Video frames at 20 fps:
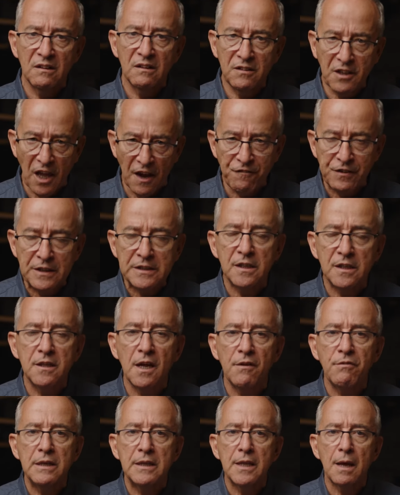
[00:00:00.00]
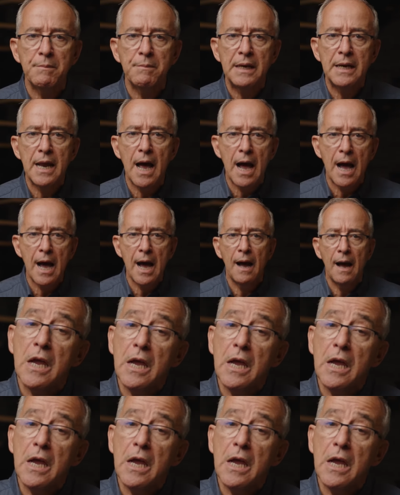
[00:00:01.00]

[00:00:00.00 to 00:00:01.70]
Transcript: déficit de vitamina A